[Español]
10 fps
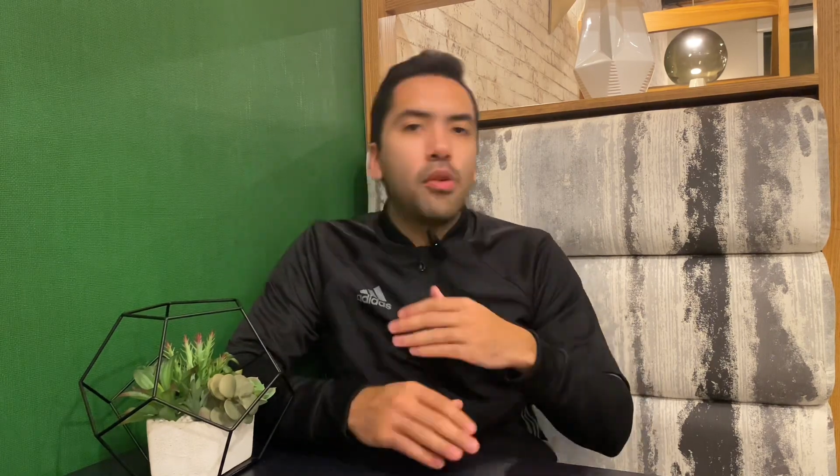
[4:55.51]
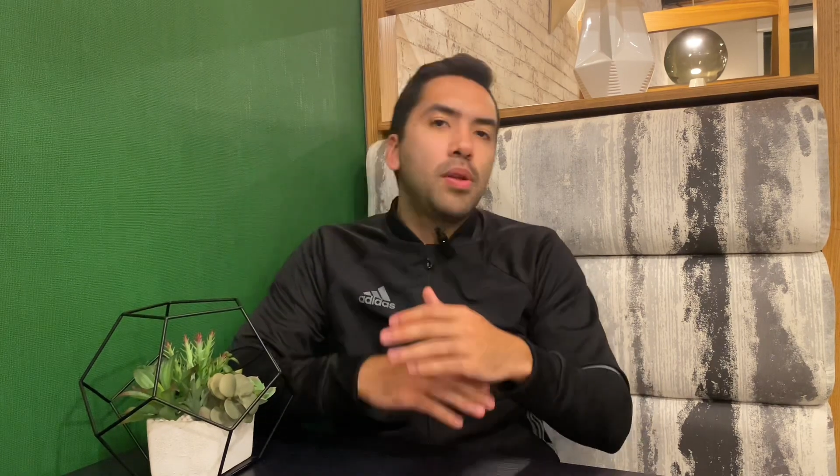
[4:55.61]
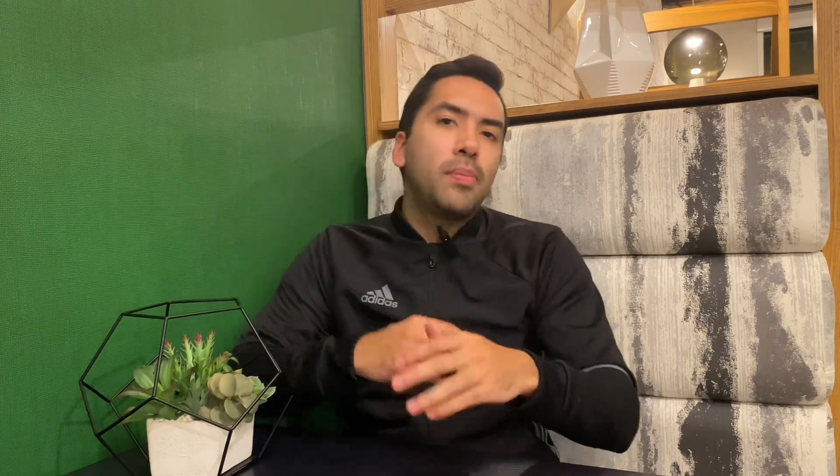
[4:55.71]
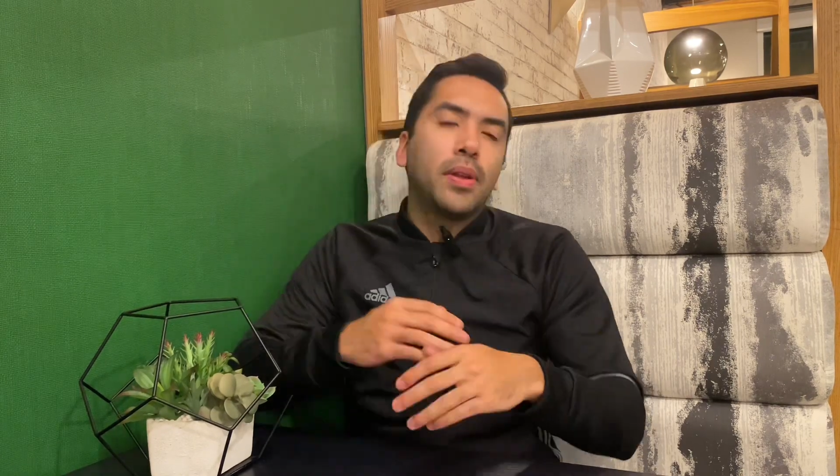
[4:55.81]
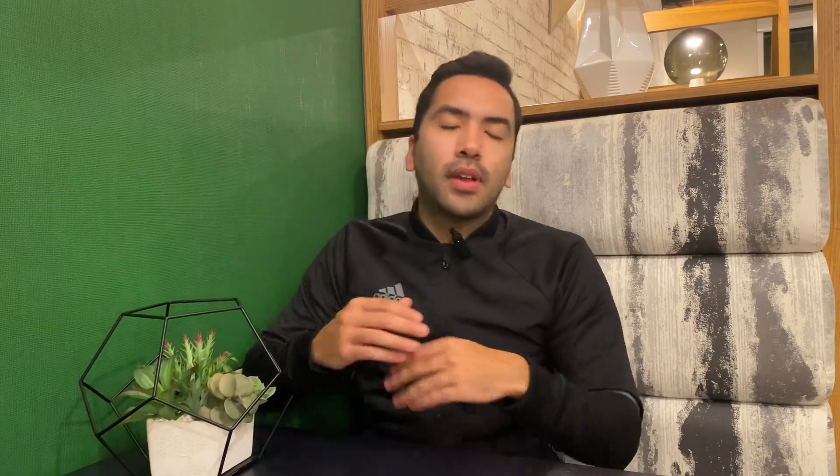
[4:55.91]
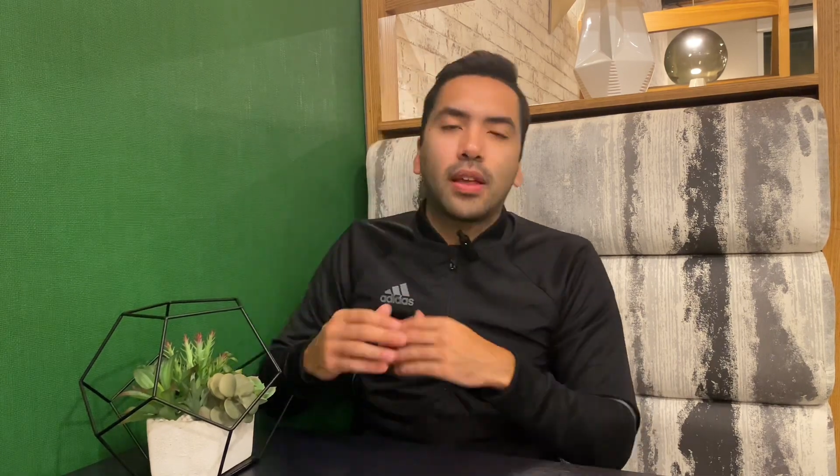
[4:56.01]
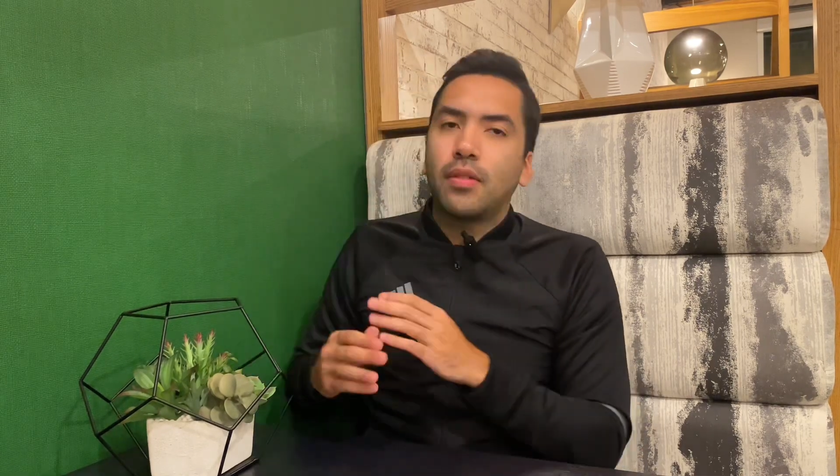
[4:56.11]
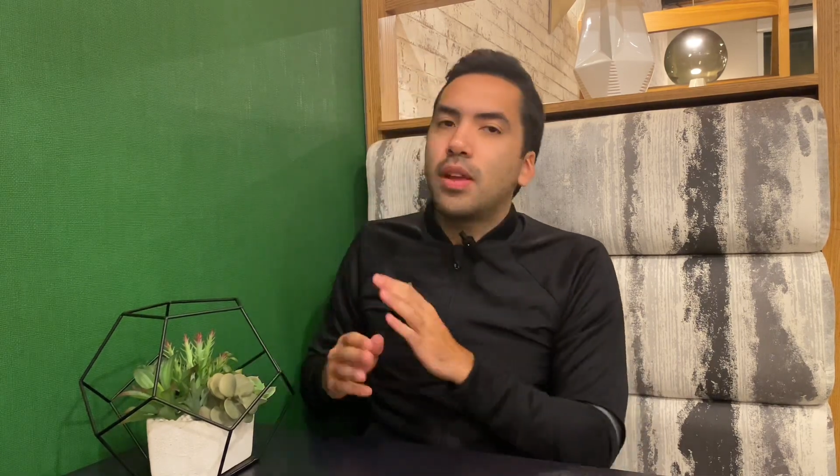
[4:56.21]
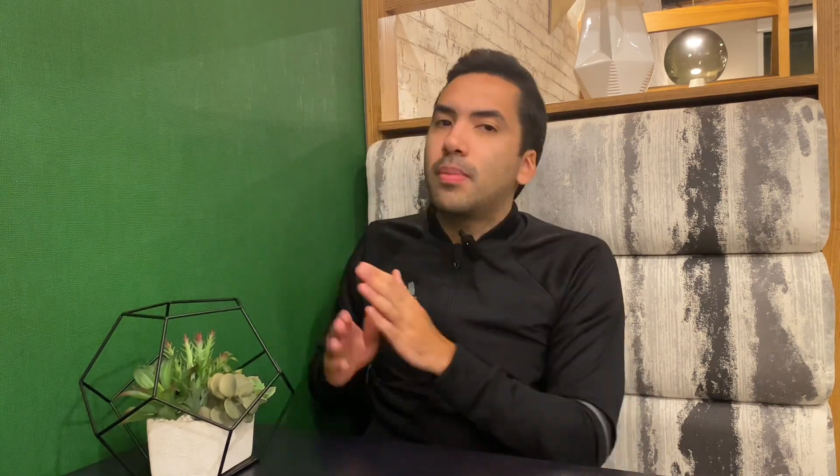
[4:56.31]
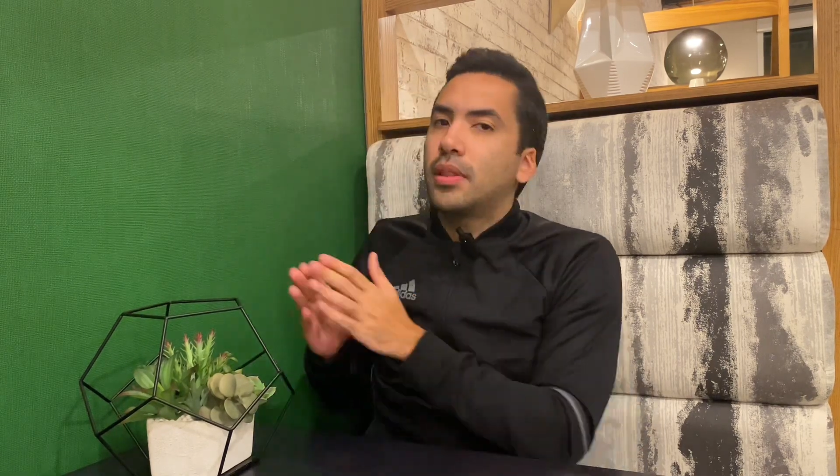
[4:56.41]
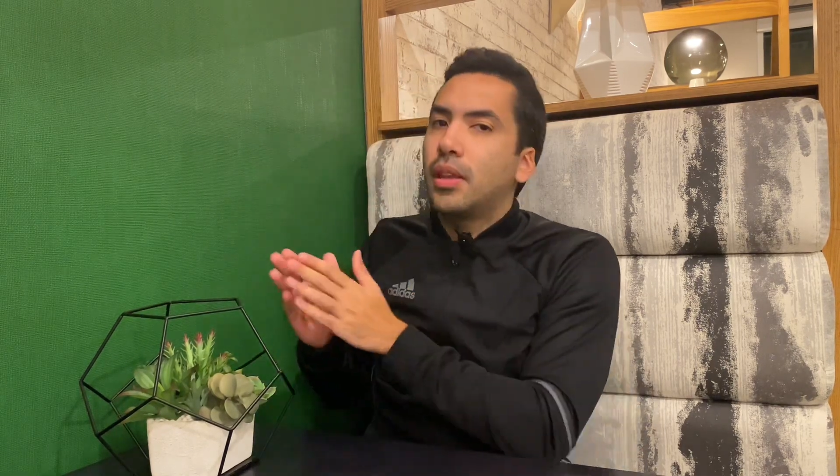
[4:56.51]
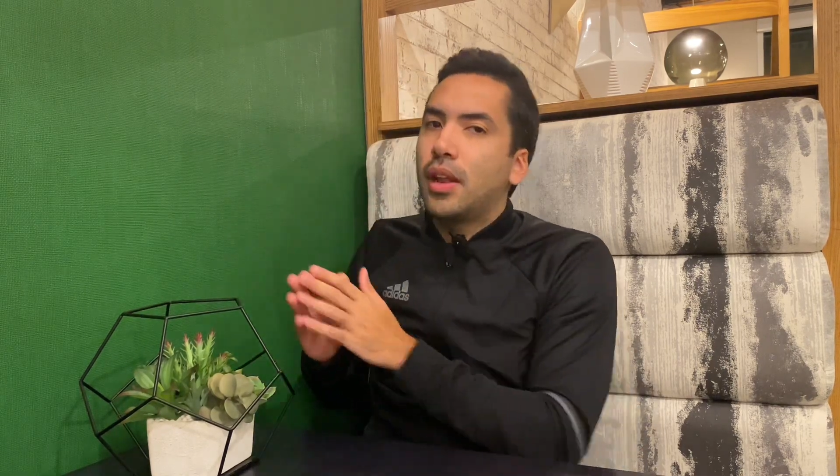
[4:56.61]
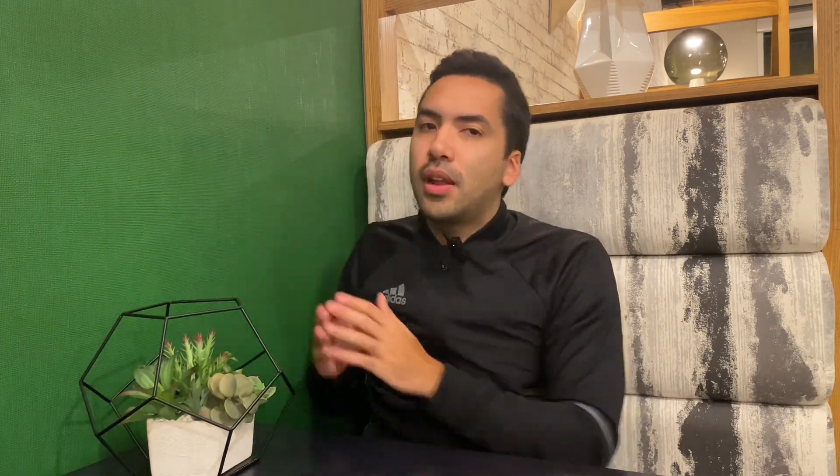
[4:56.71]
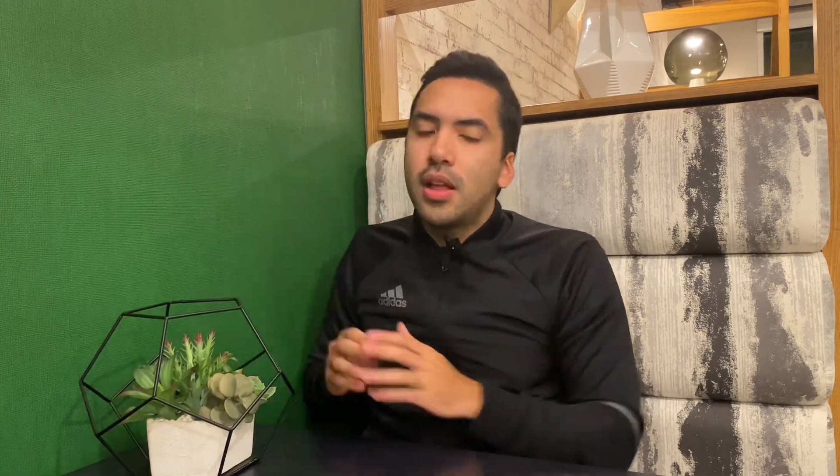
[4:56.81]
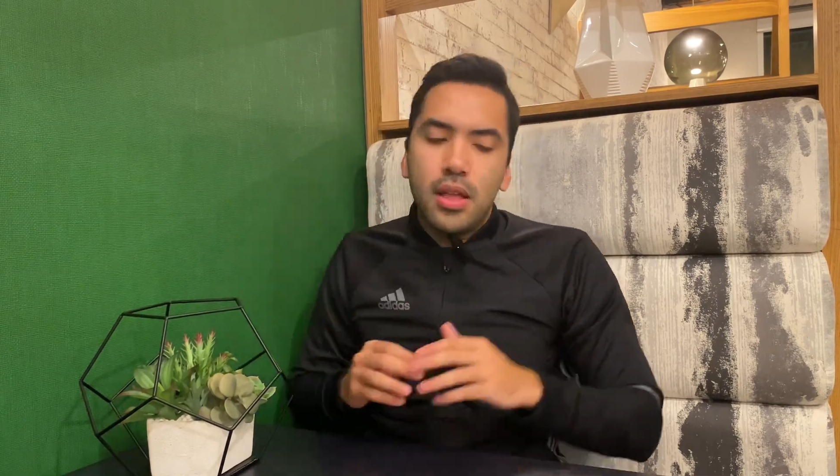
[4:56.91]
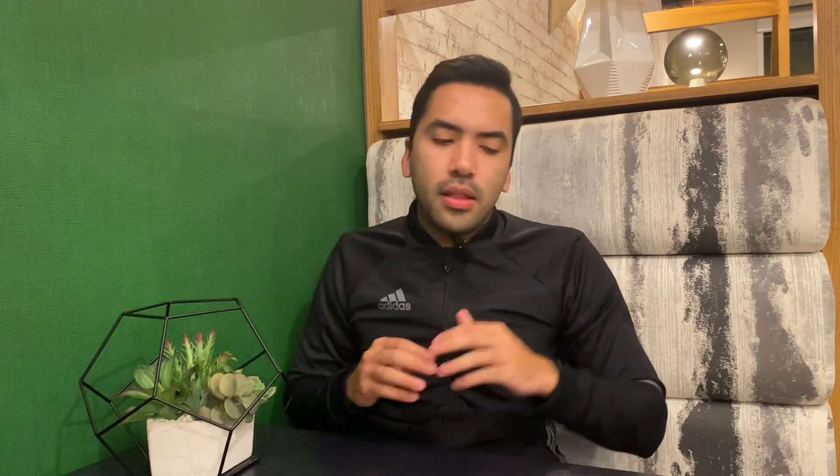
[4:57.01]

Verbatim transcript: en una empresa que se vaya a mantener